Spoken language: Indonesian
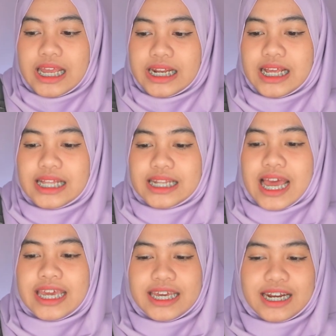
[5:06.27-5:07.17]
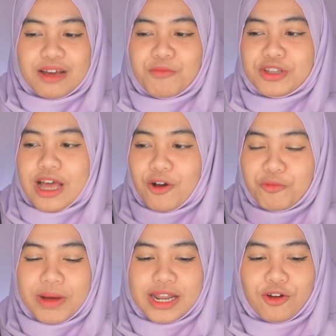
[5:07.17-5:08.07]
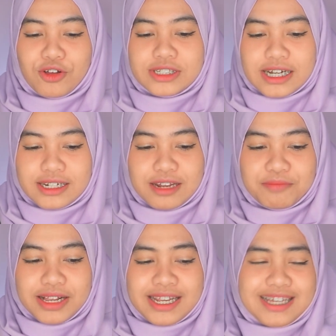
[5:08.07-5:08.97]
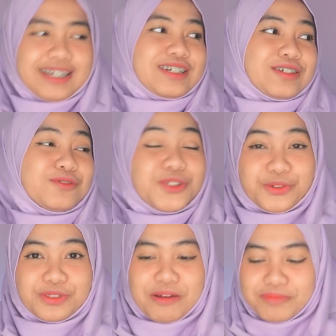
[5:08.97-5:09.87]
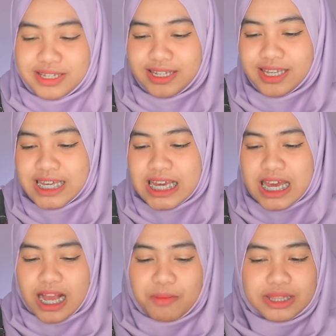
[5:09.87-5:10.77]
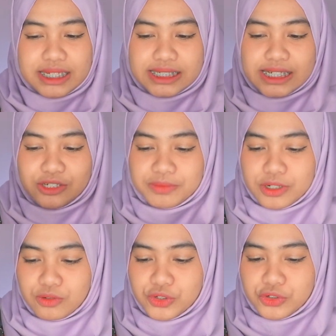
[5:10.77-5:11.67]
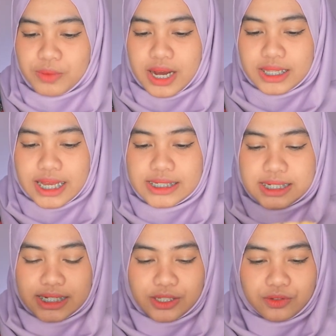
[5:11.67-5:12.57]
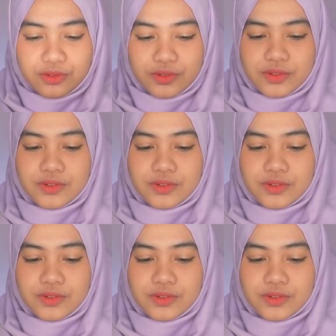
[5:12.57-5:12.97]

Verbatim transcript: dan yang ini yang terakhir yang menurut aku paling kocak dan paling lucu tapi nggak penting sih cuman lucu banget aja gitu